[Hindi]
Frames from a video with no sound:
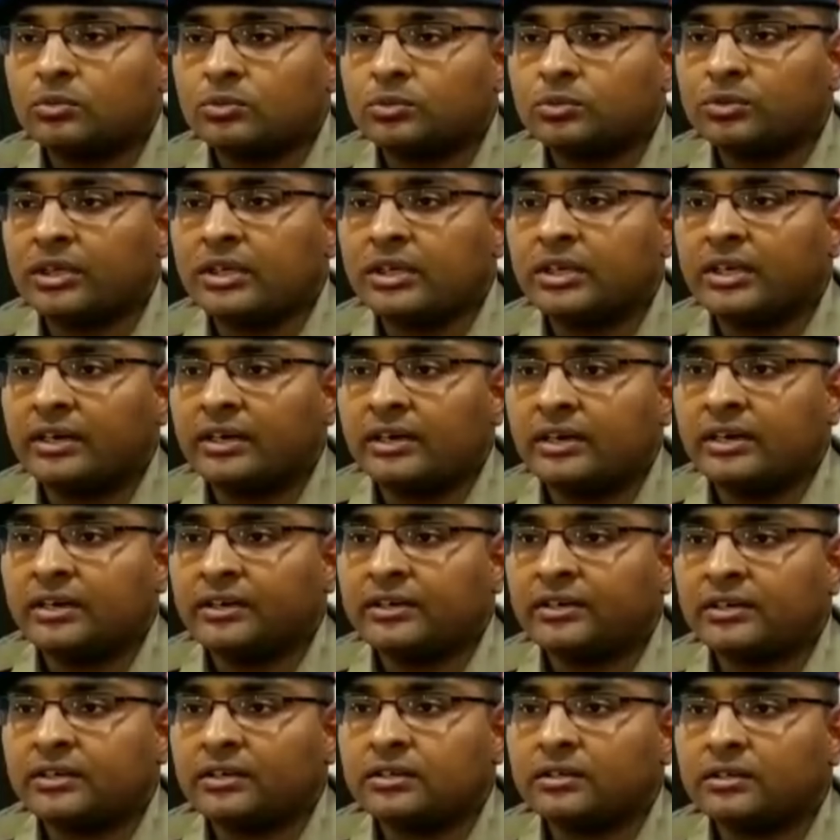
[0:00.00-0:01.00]
उसी के
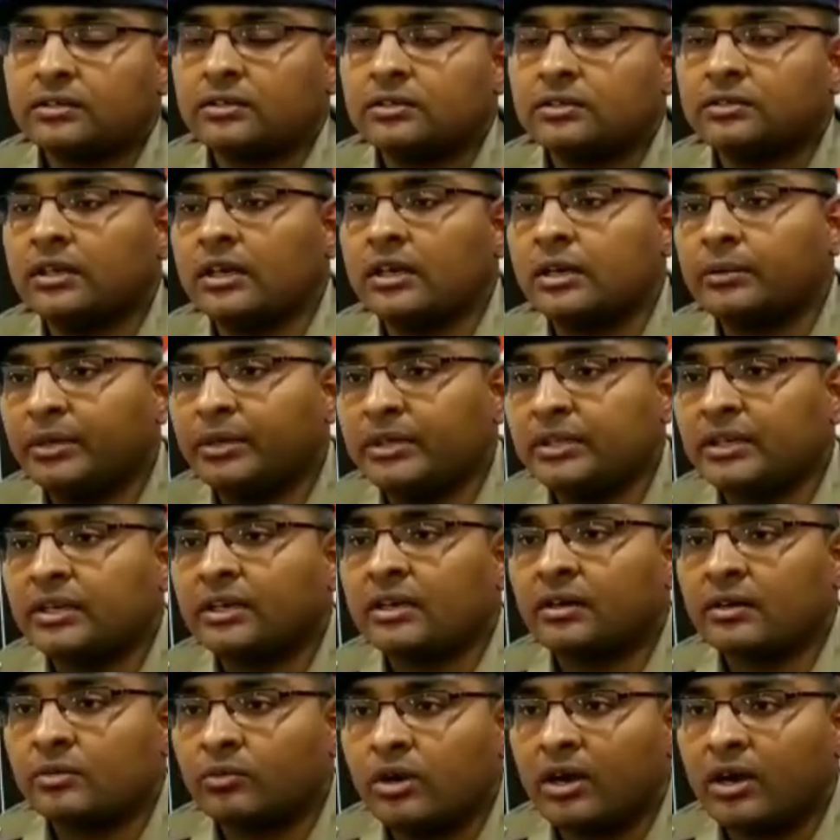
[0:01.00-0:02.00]
रिलेशंस धर्मेंद्र
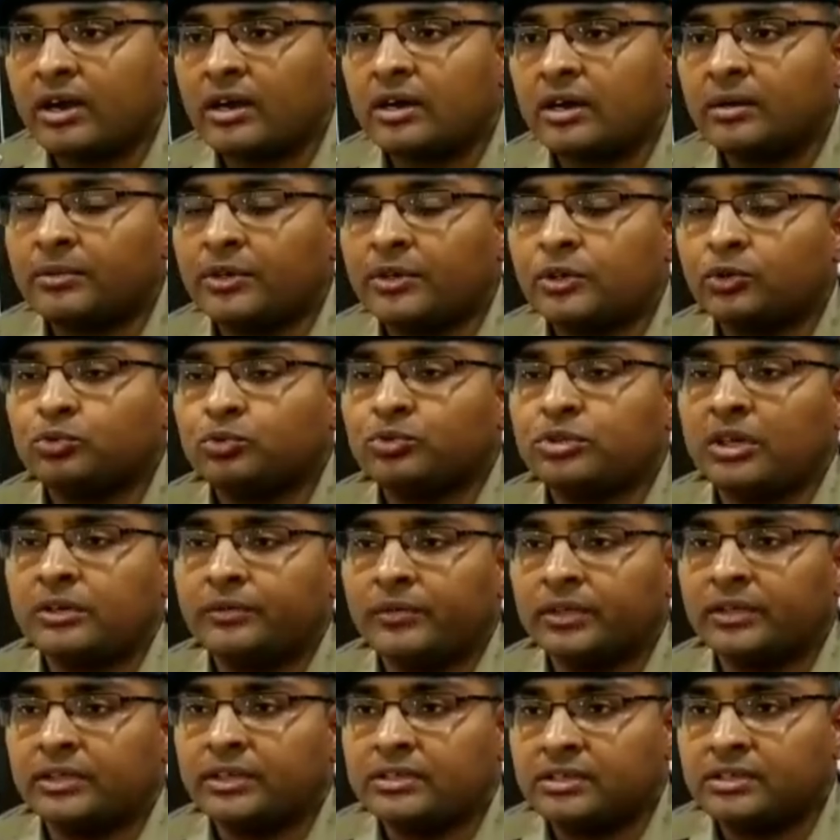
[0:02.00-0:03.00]
गंगवार नाम के दूसरे
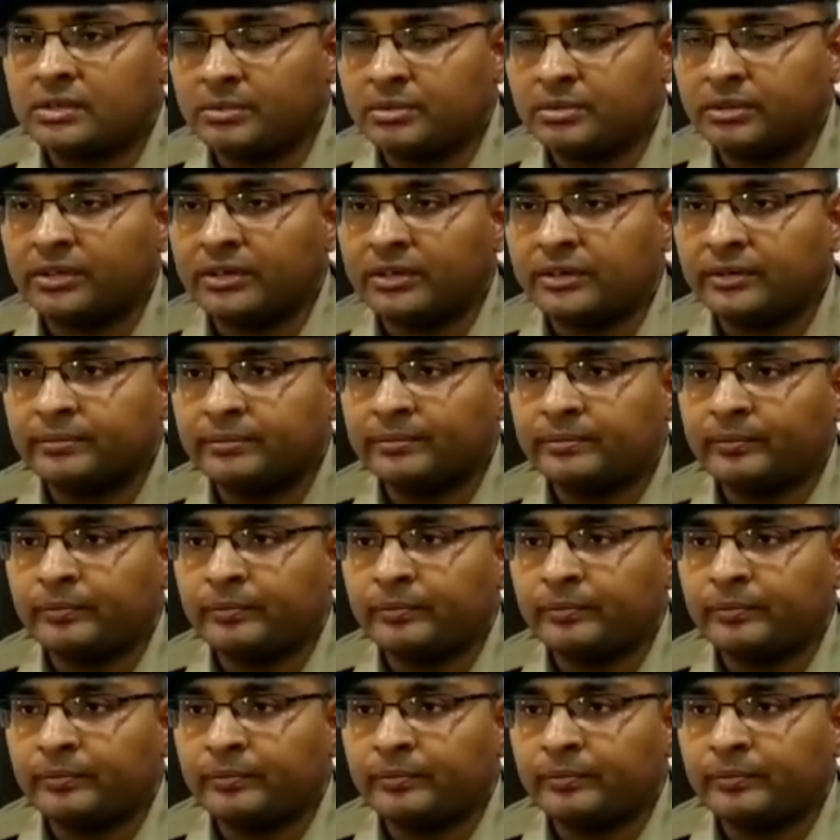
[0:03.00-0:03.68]
व्यक्ति से भी थे